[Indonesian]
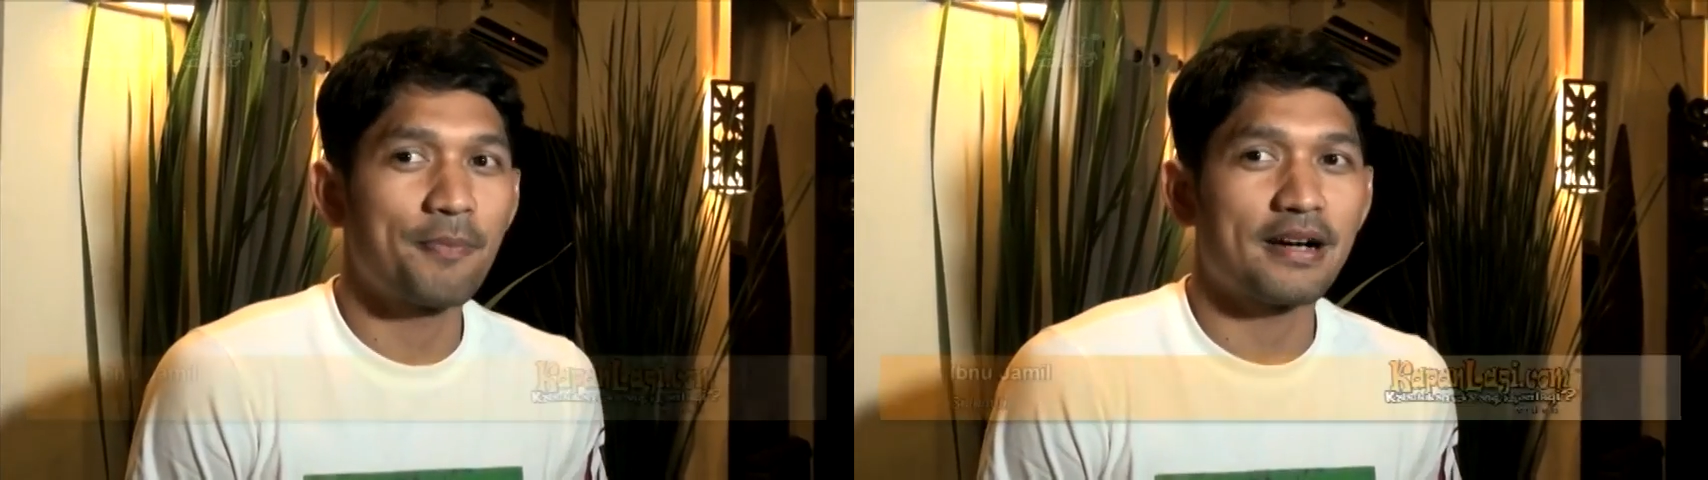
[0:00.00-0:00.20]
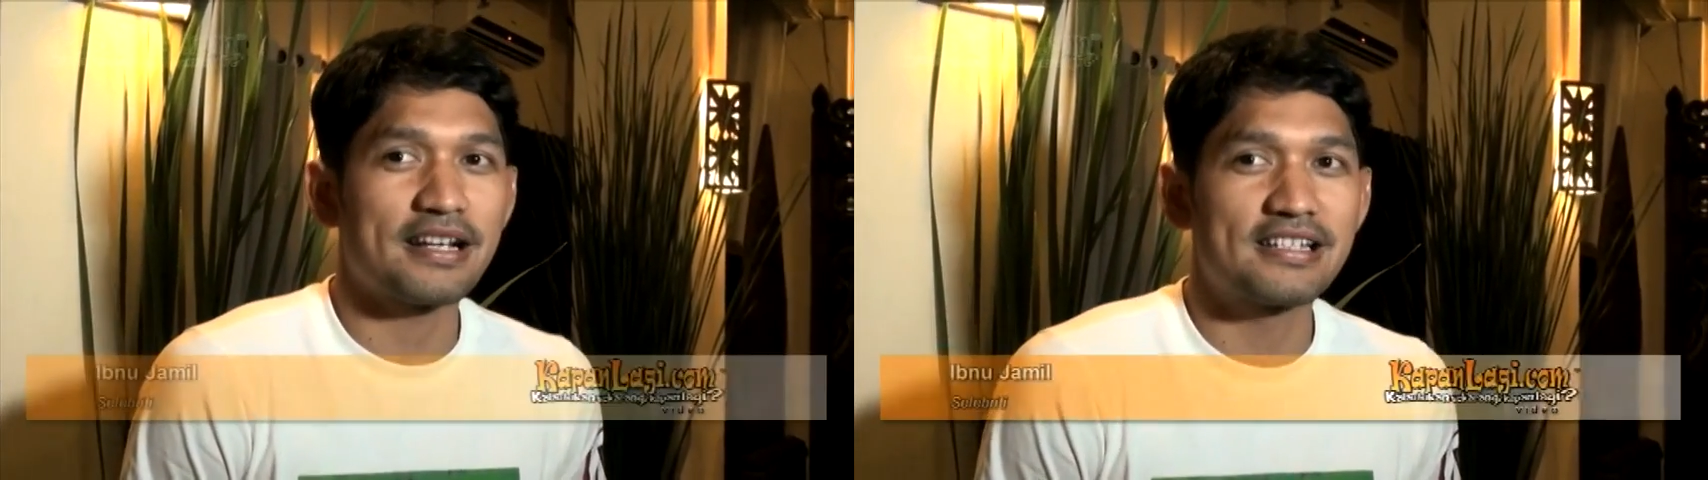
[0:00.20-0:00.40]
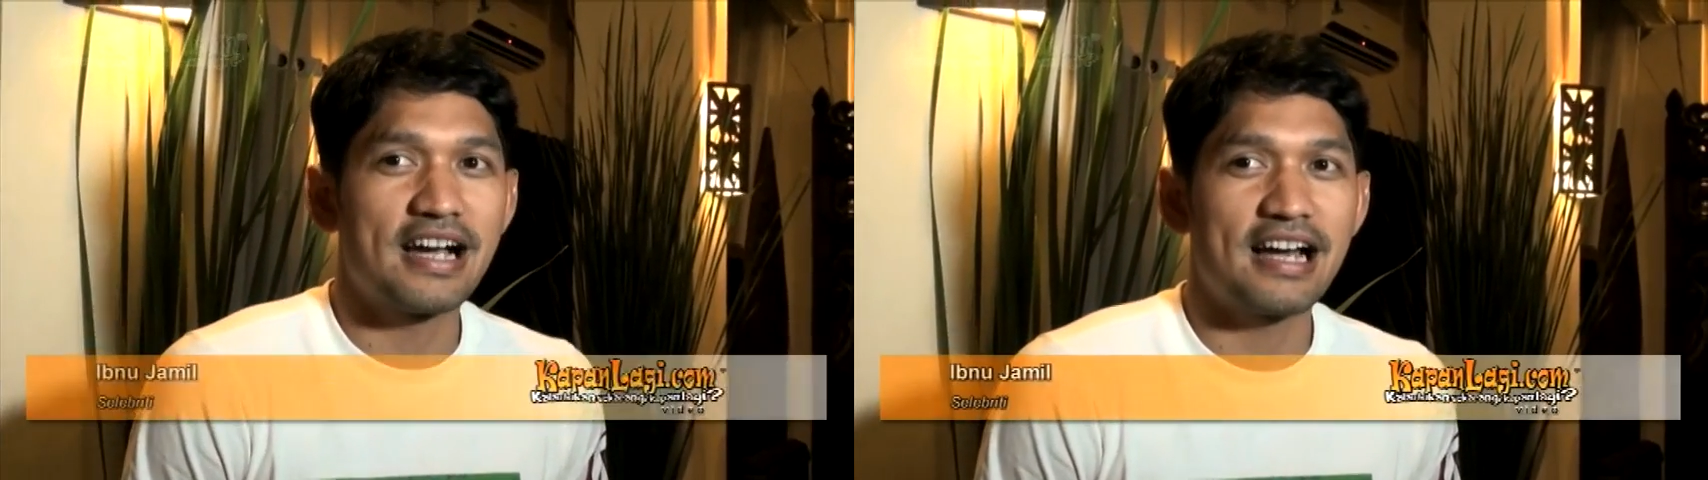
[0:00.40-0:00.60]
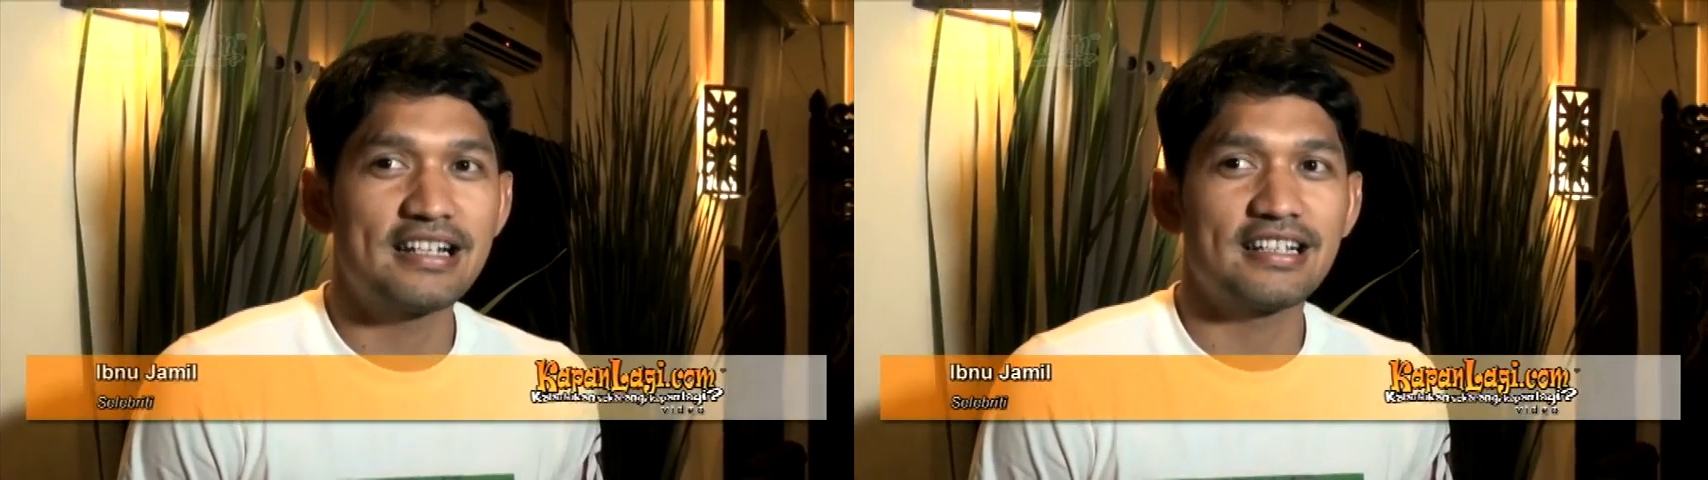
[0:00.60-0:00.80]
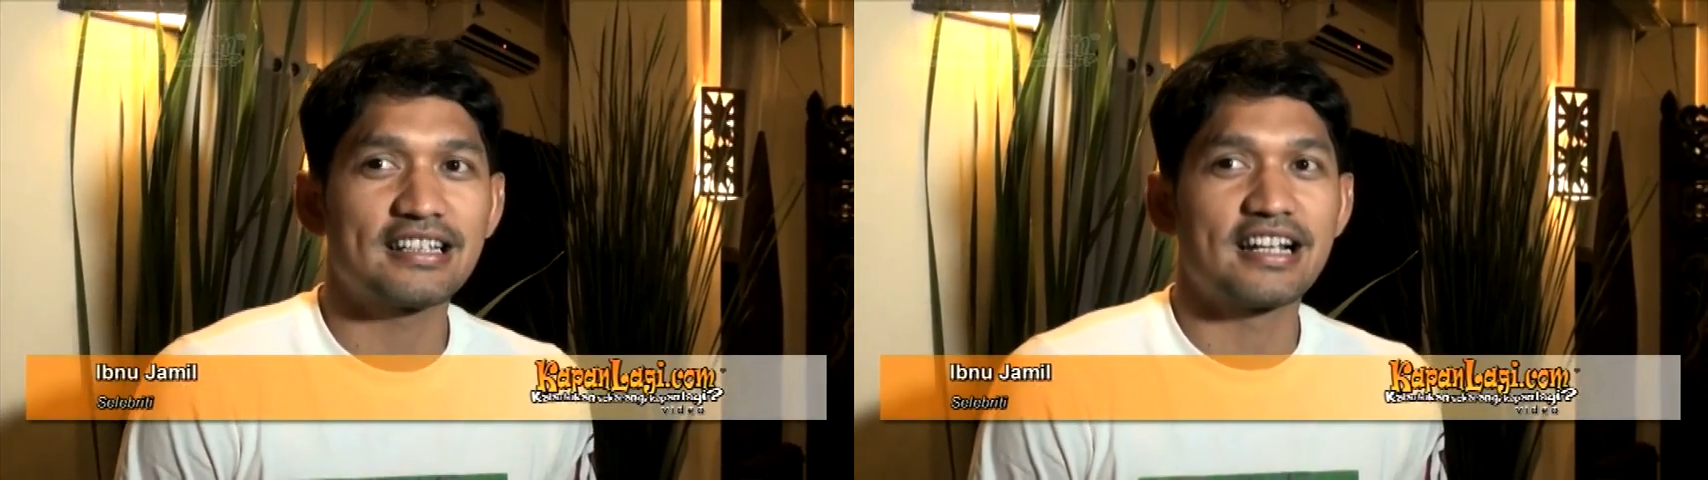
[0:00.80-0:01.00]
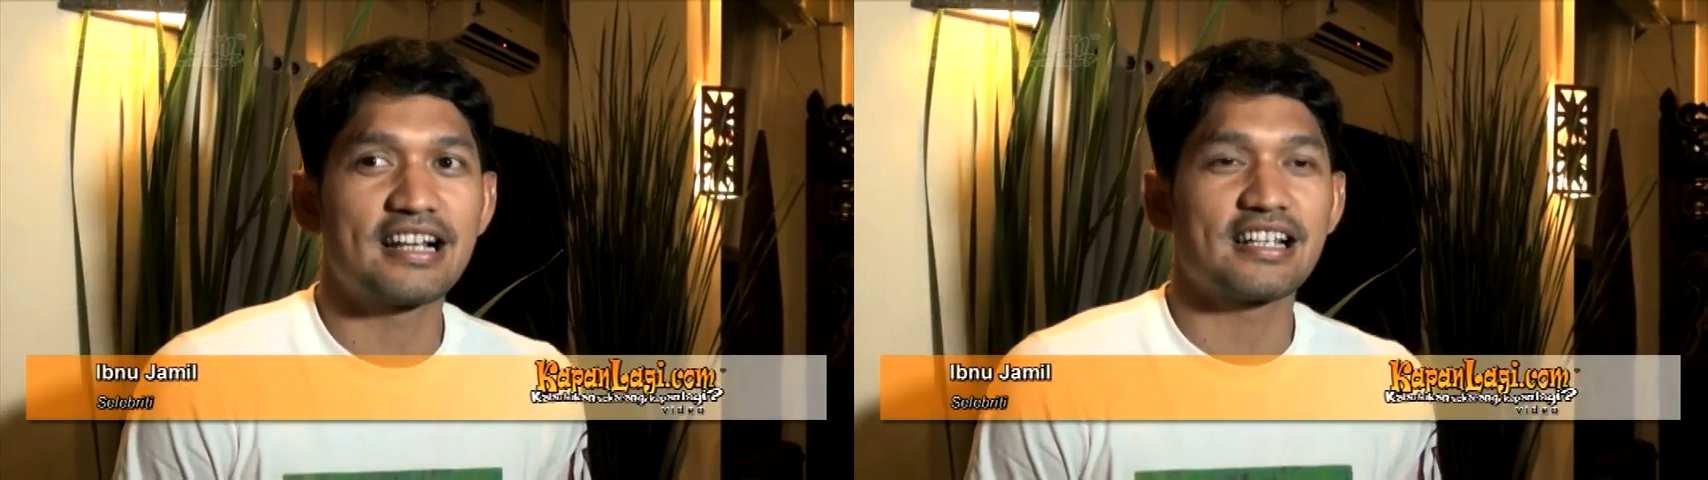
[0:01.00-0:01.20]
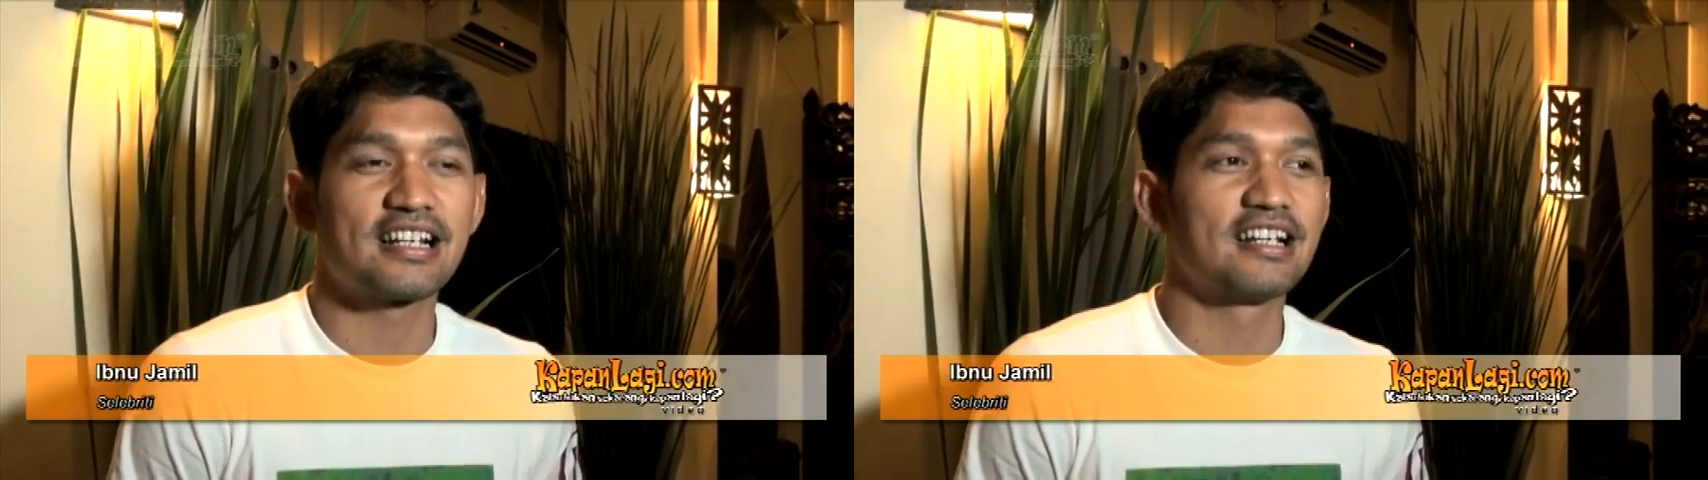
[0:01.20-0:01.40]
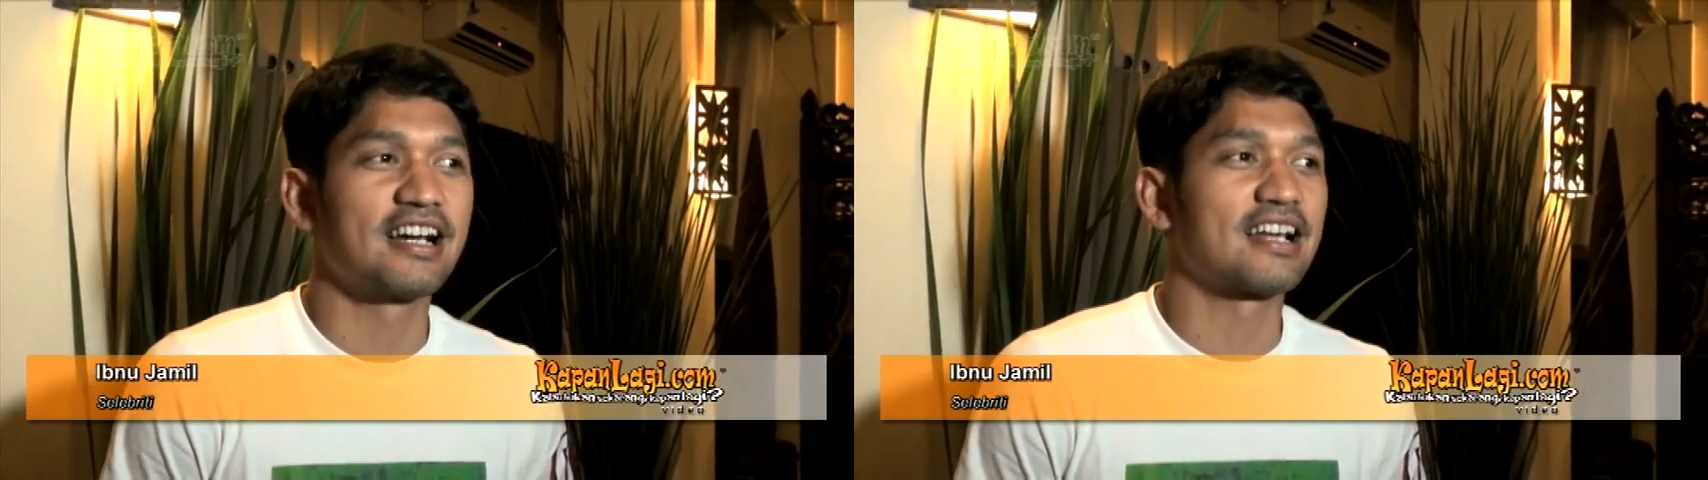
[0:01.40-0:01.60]
pekerjaan kita
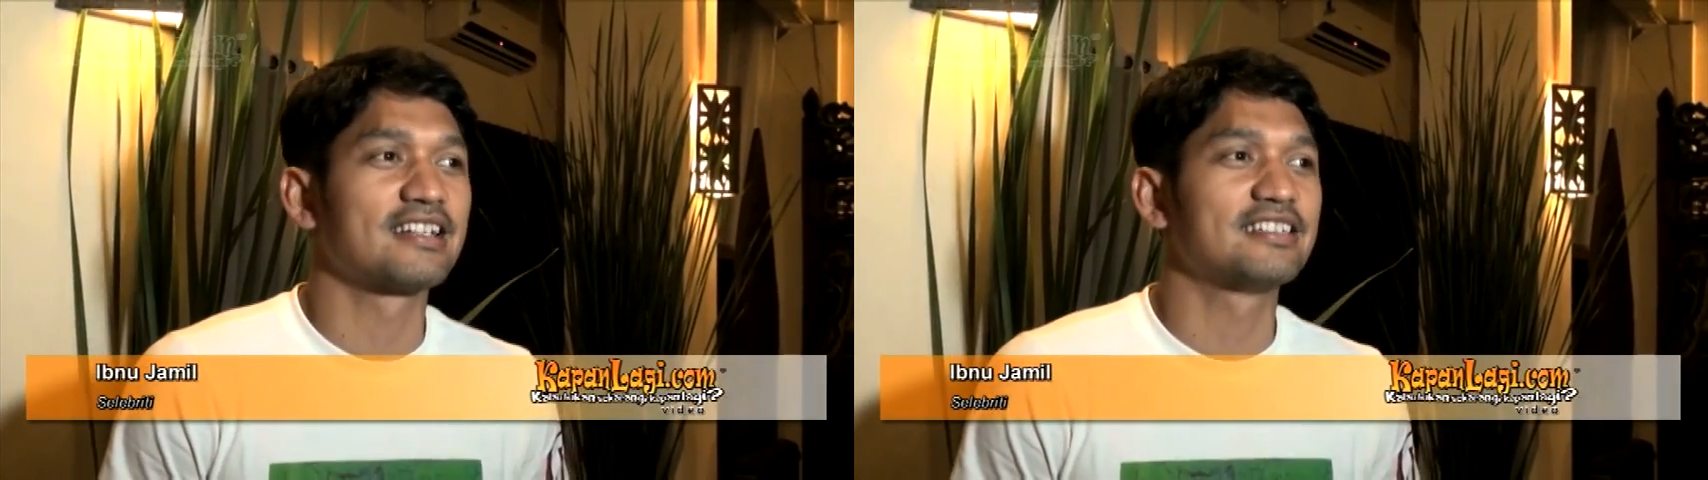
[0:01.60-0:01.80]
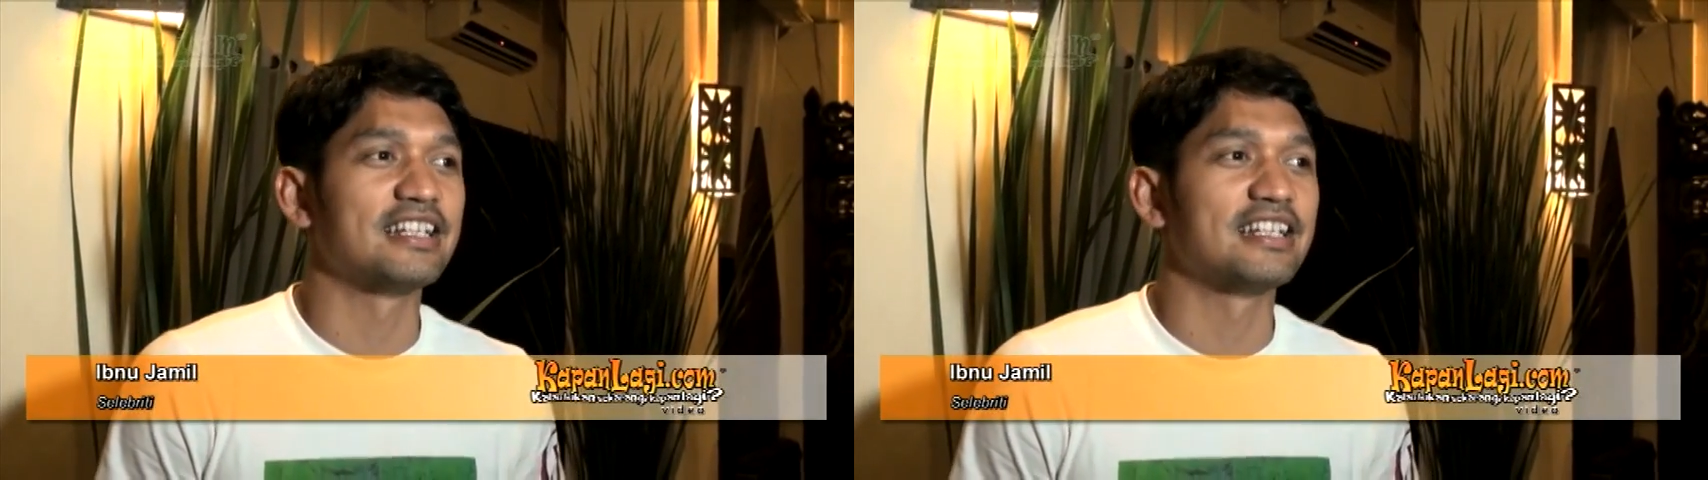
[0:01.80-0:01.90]
dasari dengan